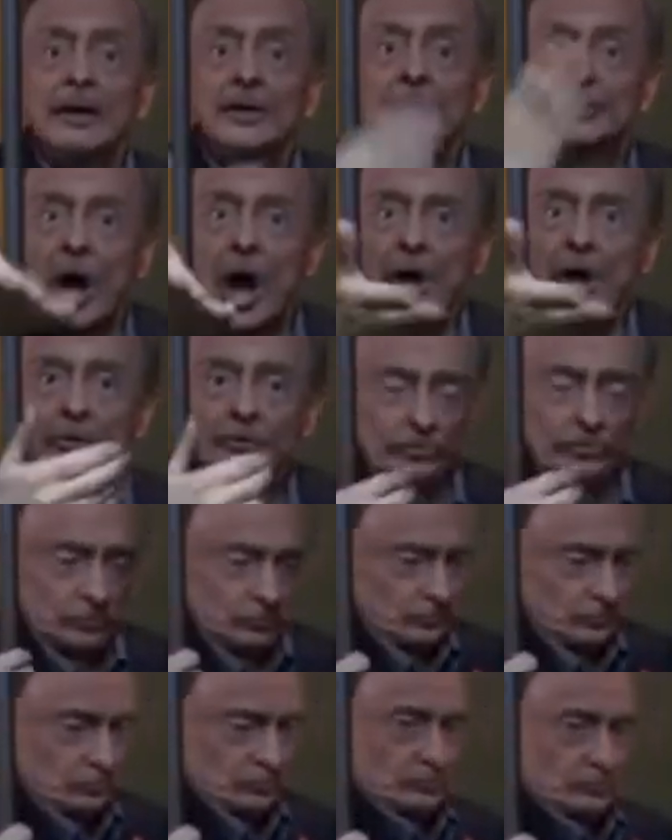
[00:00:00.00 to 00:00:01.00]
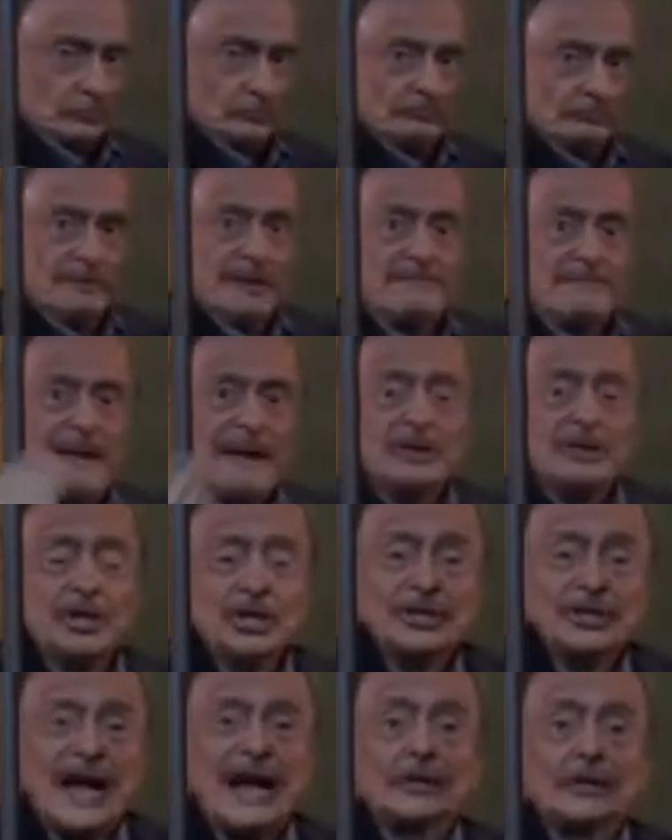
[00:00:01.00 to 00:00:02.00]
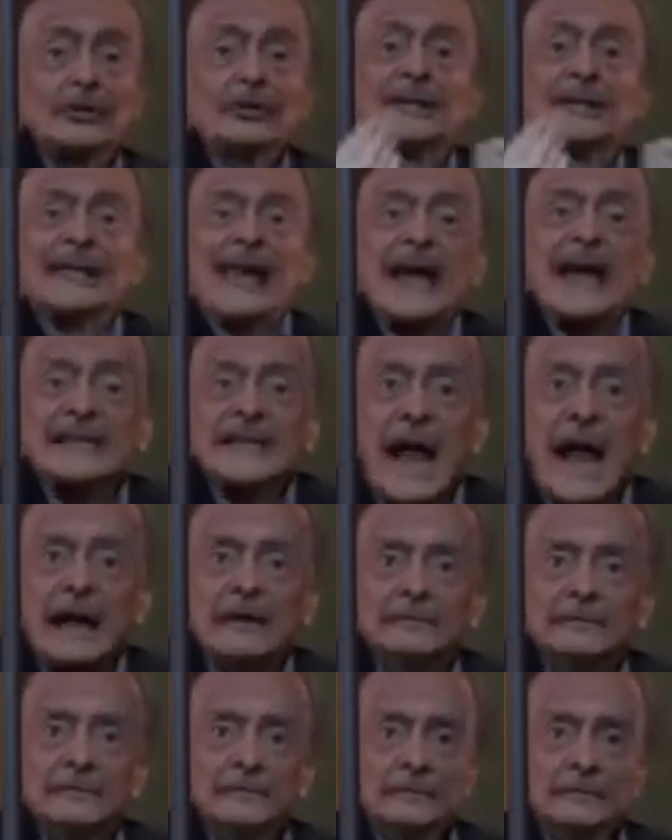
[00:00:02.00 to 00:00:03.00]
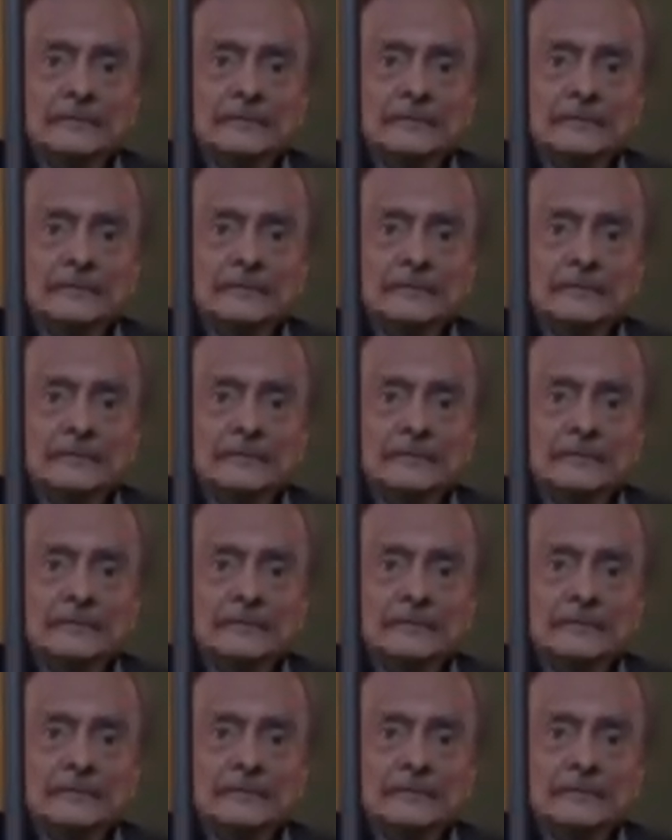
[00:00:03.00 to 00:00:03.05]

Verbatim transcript: So, mit Menschlichkeit und Gräße.